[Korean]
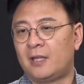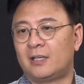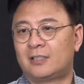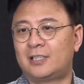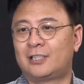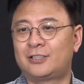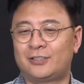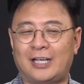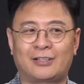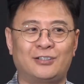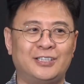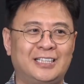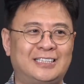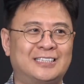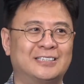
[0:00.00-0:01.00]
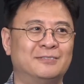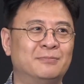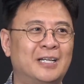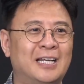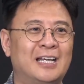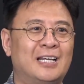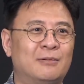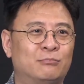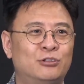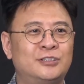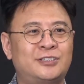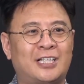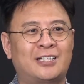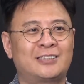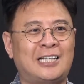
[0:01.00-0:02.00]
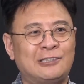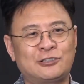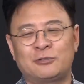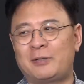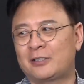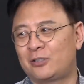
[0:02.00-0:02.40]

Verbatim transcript: 그래서 사건이 지금 물살을 탈 수밖에